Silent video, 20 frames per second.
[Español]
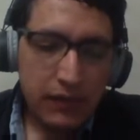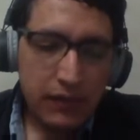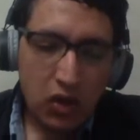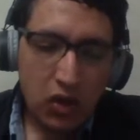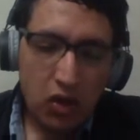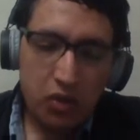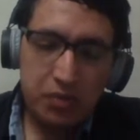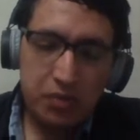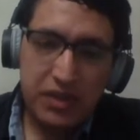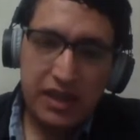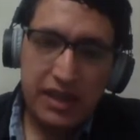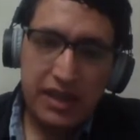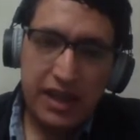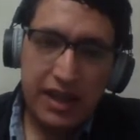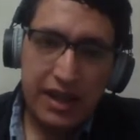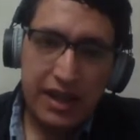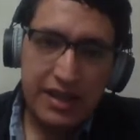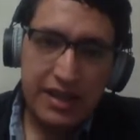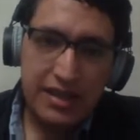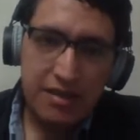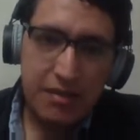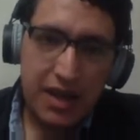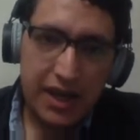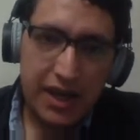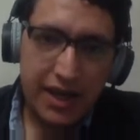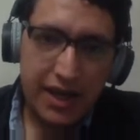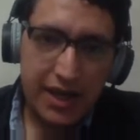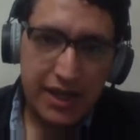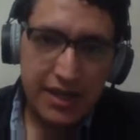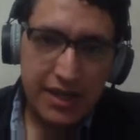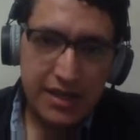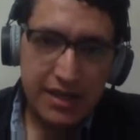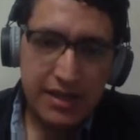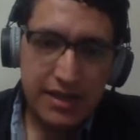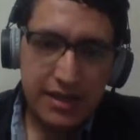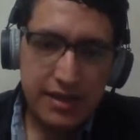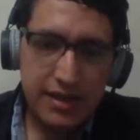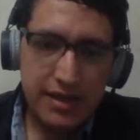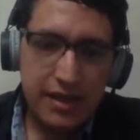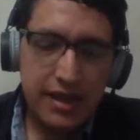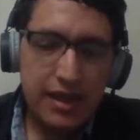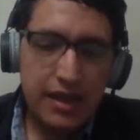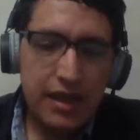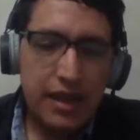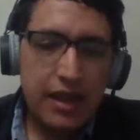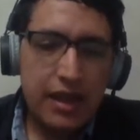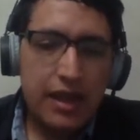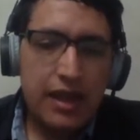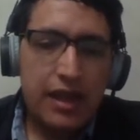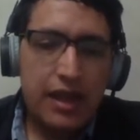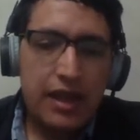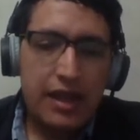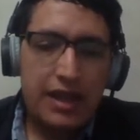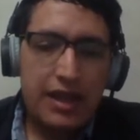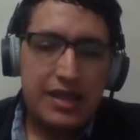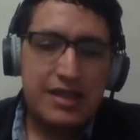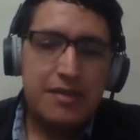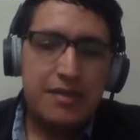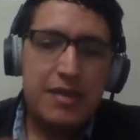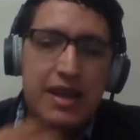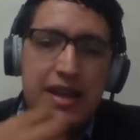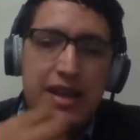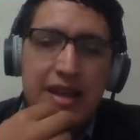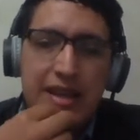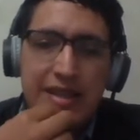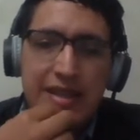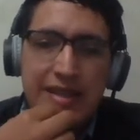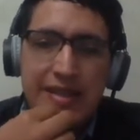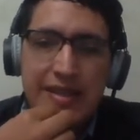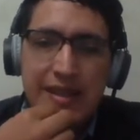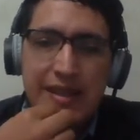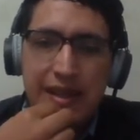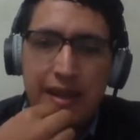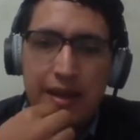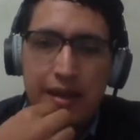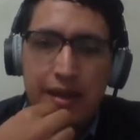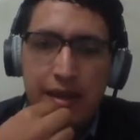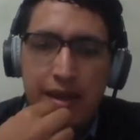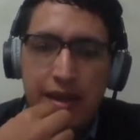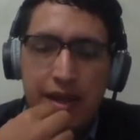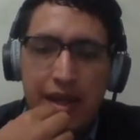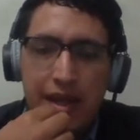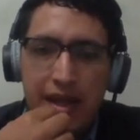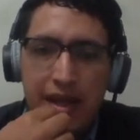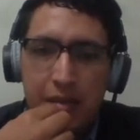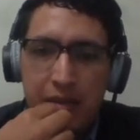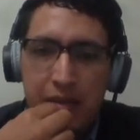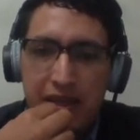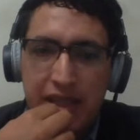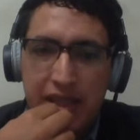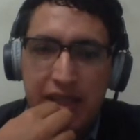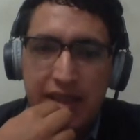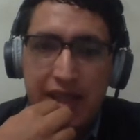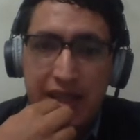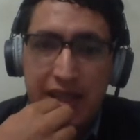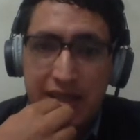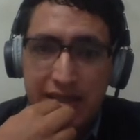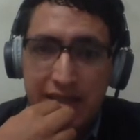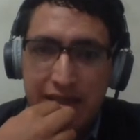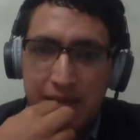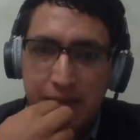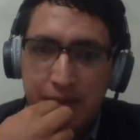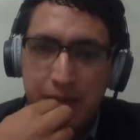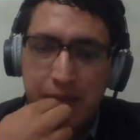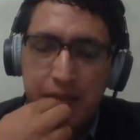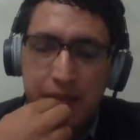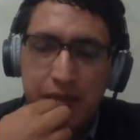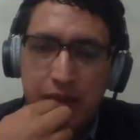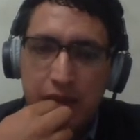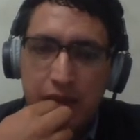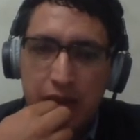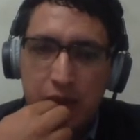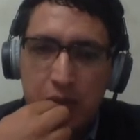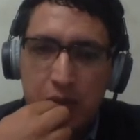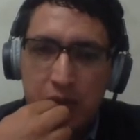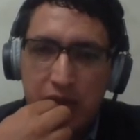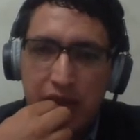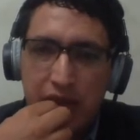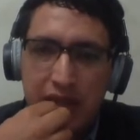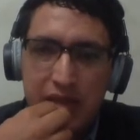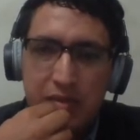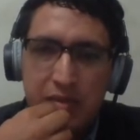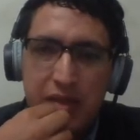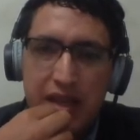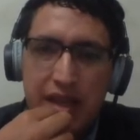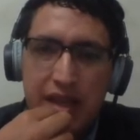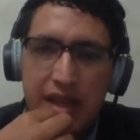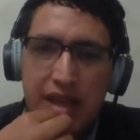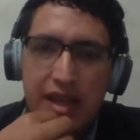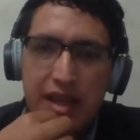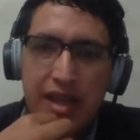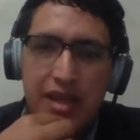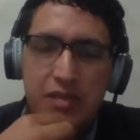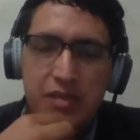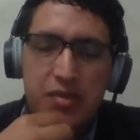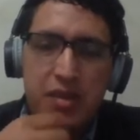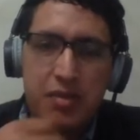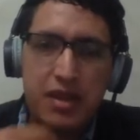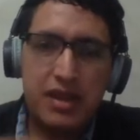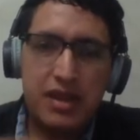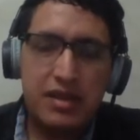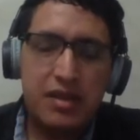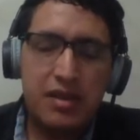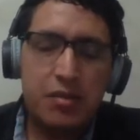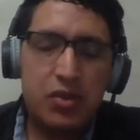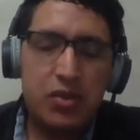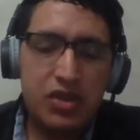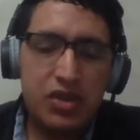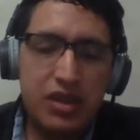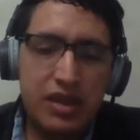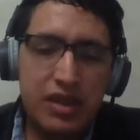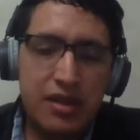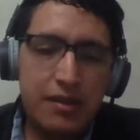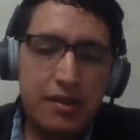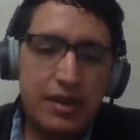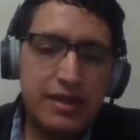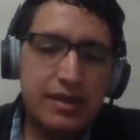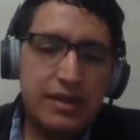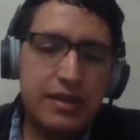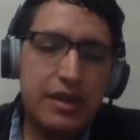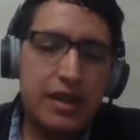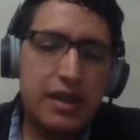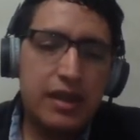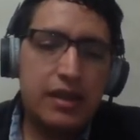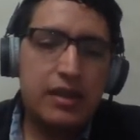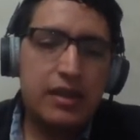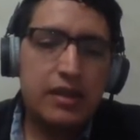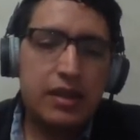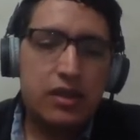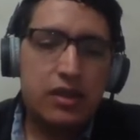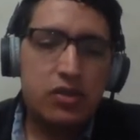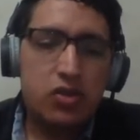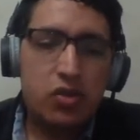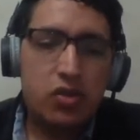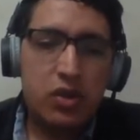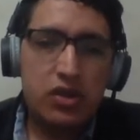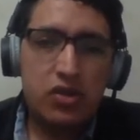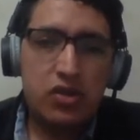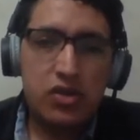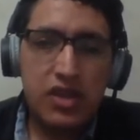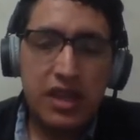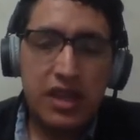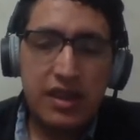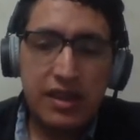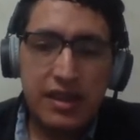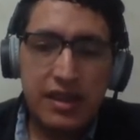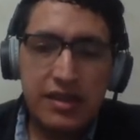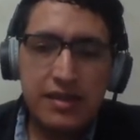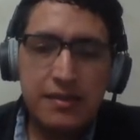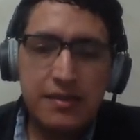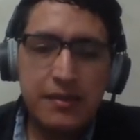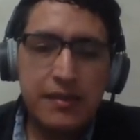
obtener las imágenes las imágenes eh, de la carpeta test, como ya expliqué en las primeras diapositivas, que son 400.